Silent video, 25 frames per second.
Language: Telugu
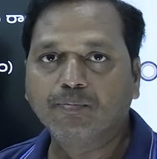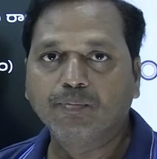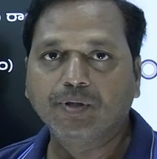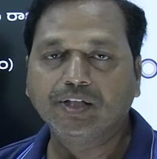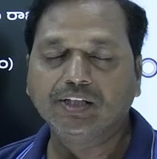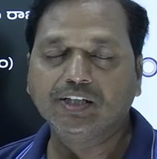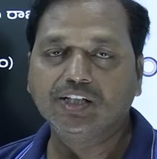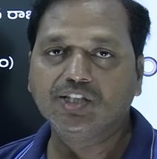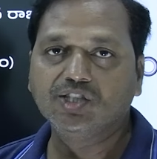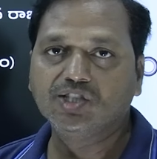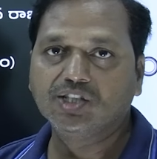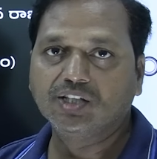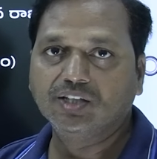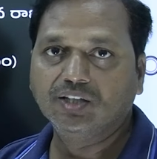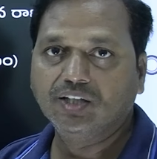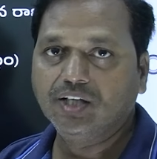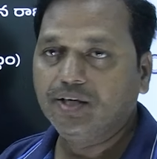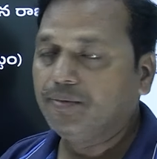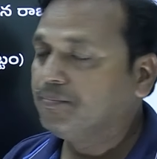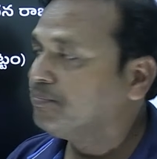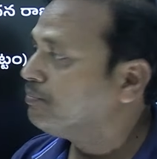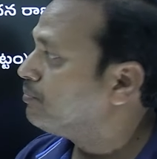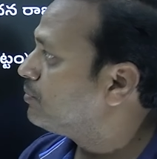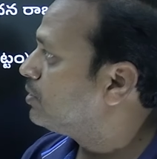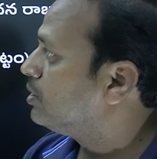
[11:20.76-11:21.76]
సంబంధించింది
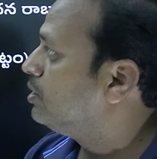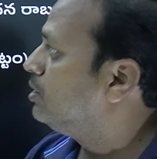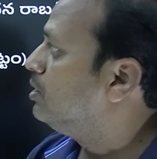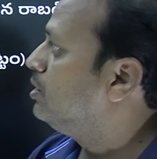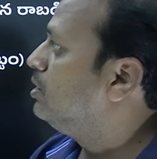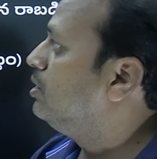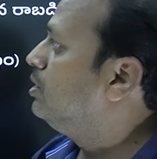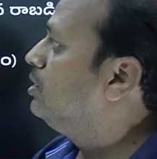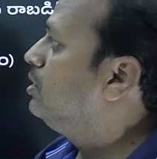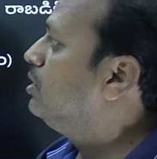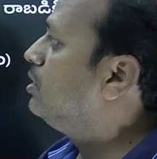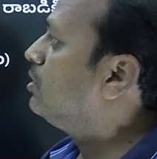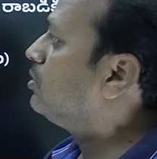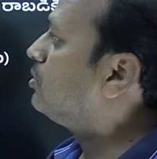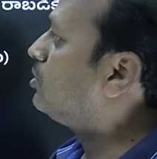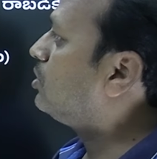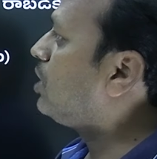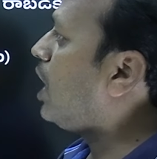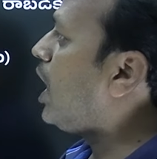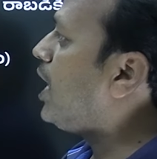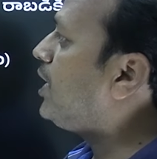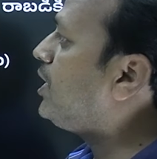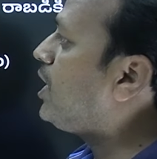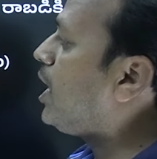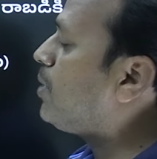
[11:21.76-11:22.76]

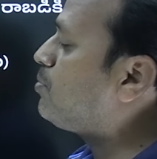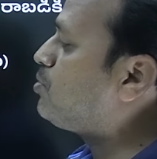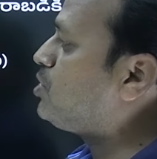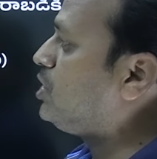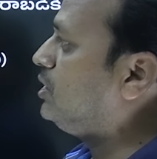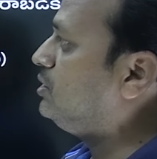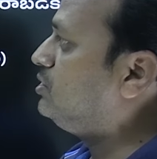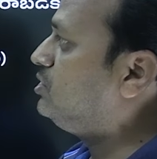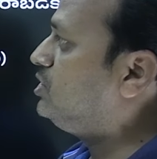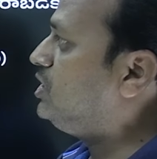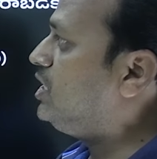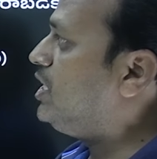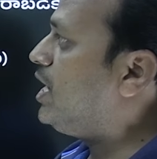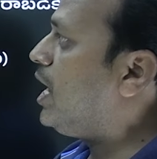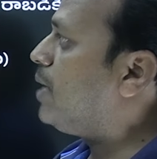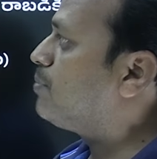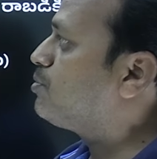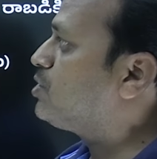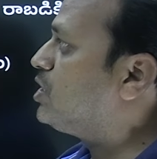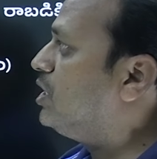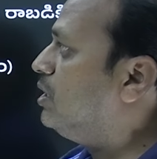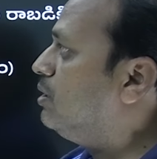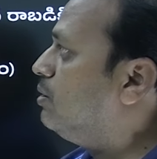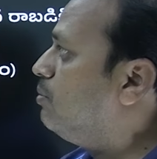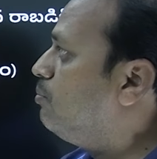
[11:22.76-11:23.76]
థర్డ్ ఆప్షన్ సి
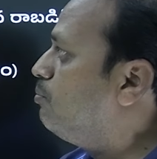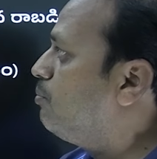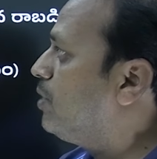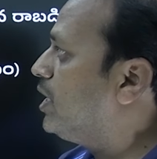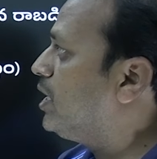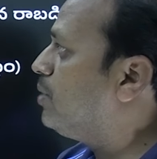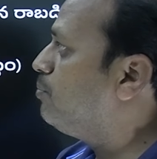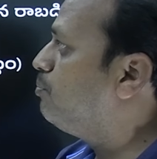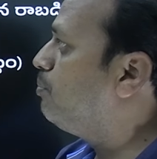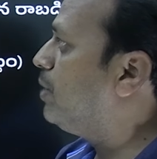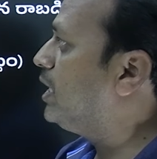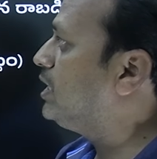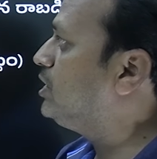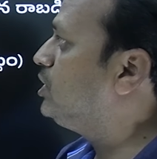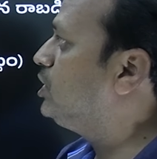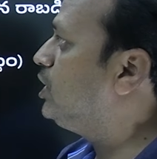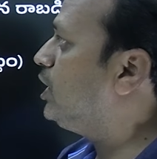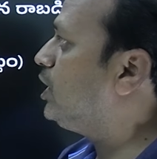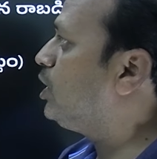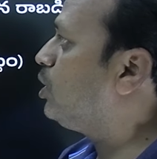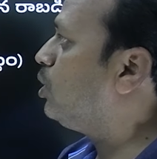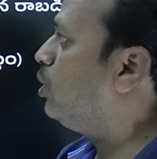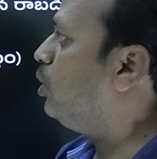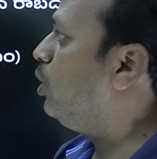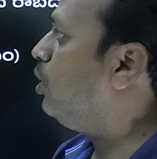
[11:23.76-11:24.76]
ఆప్షన్ మన
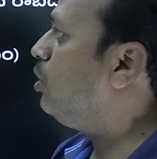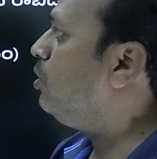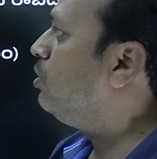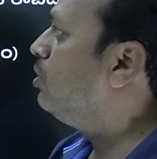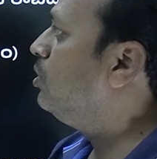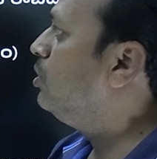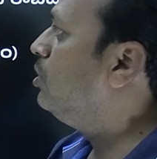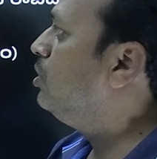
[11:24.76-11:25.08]
బడ్జెట్లో